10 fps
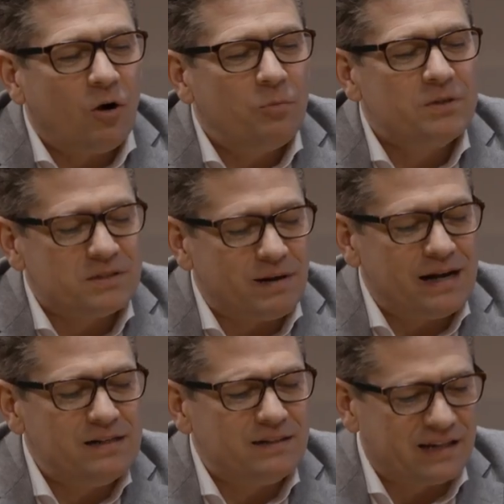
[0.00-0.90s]
auch
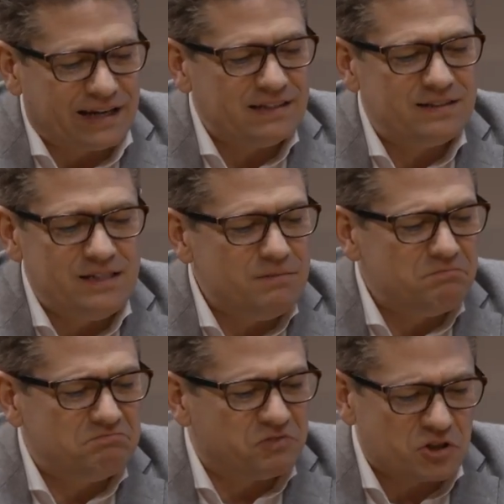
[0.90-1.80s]
bisweilen Trends, die
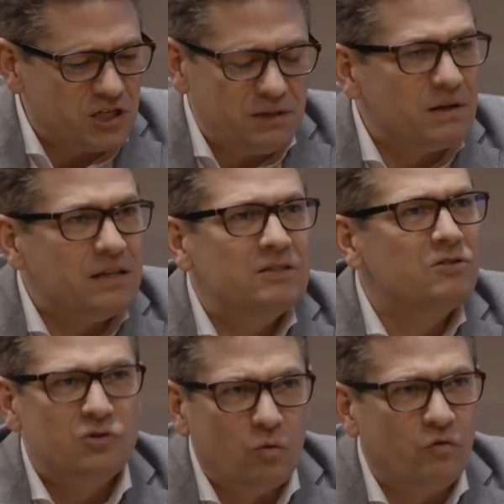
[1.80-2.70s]
versteht man nicht
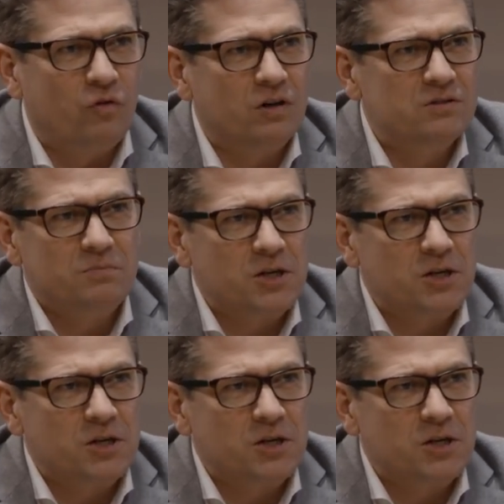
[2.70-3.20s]
sofort. Zum